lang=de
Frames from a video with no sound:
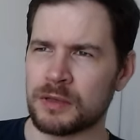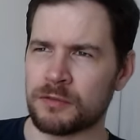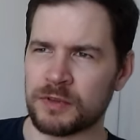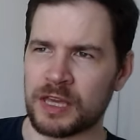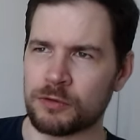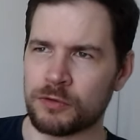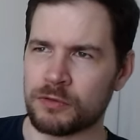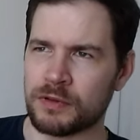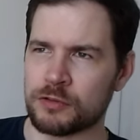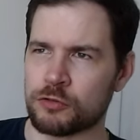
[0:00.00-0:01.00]
wir kennen
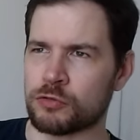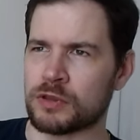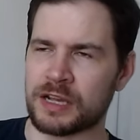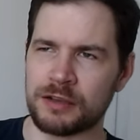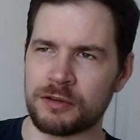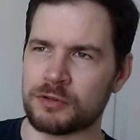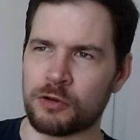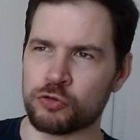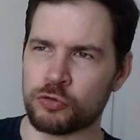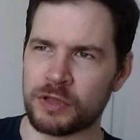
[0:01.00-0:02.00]
uns quasi schon lange und
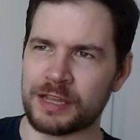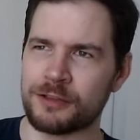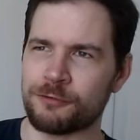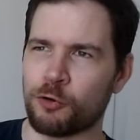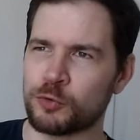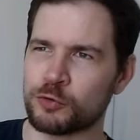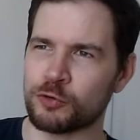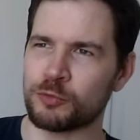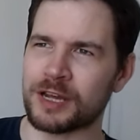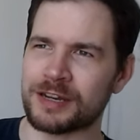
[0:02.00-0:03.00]
auch schon eigentlich vor dem
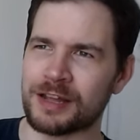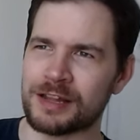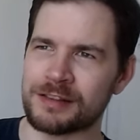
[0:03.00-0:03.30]
YouTube-Kanal,